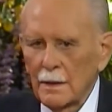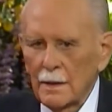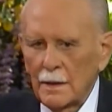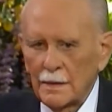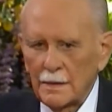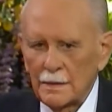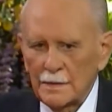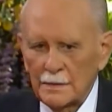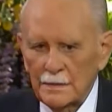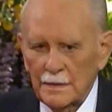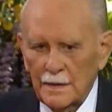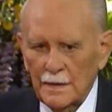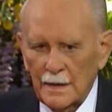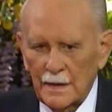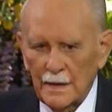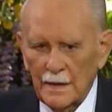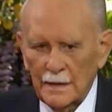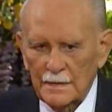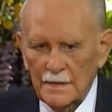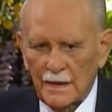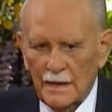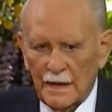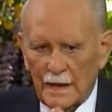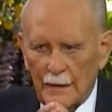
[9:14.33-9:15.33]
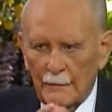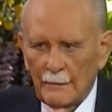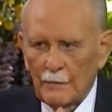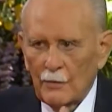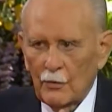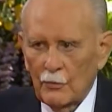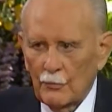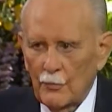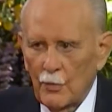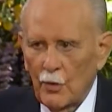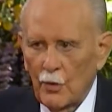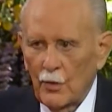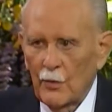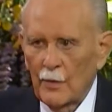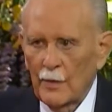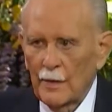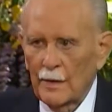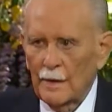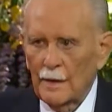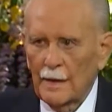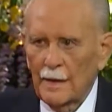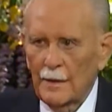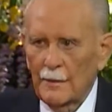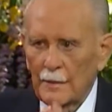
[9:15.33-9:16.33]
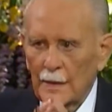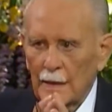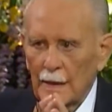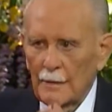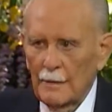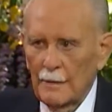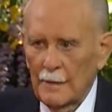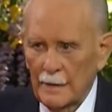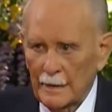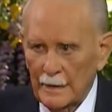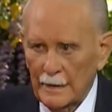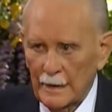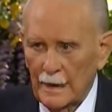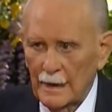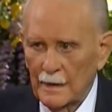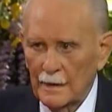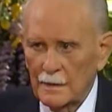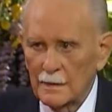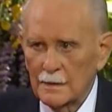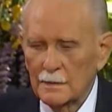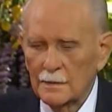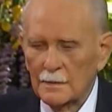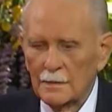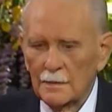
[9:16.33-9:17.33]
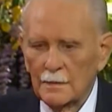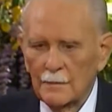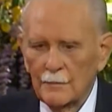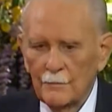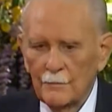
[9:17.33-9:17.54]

que se acercaba a los pobres, que iba a las barriadas,